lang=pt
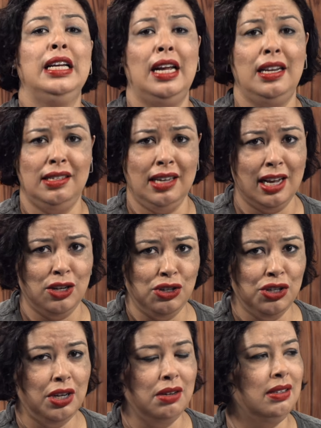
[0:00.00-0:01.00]
que ele se
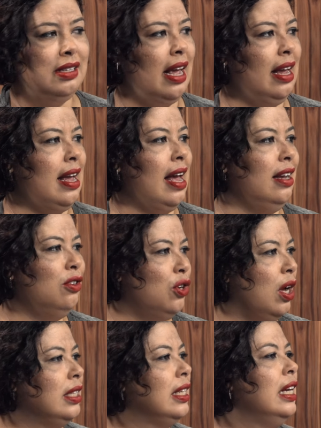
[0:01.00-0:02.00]
registra no
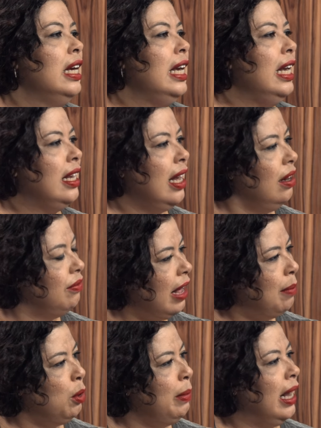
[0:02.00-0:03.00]
CRA-RJ e que ele
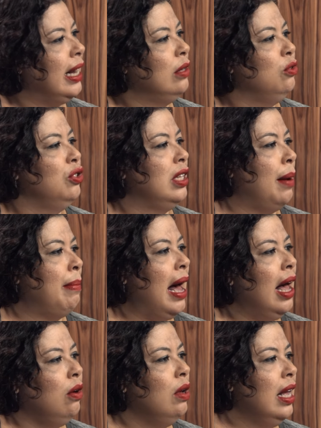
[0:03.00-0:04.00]
vai para o mercado de
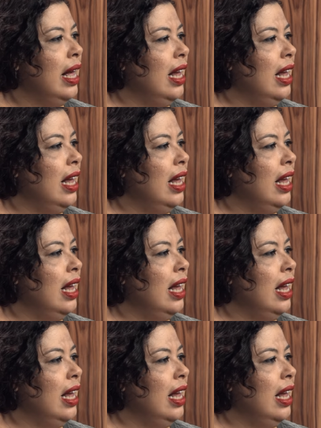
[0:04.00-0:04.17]
trabalho,